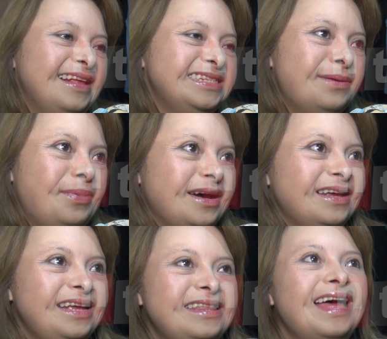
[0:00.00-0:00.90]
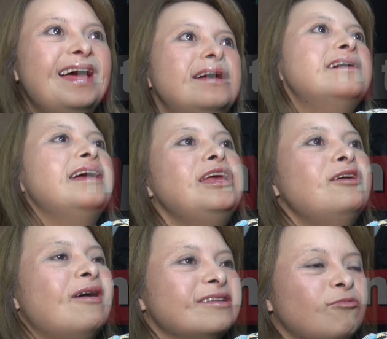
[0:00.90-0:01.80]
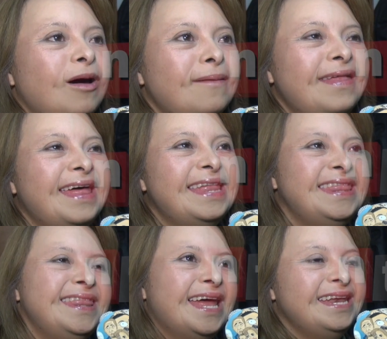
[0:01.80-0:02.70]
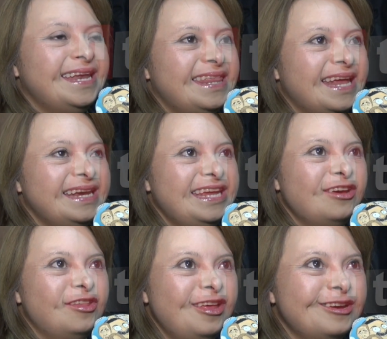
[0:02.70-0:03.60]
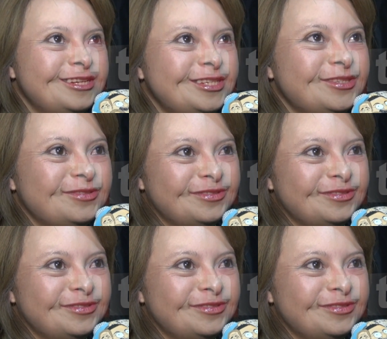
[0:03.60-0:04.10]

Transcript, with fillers: Desde pequeñita yo actuaba de niño Dios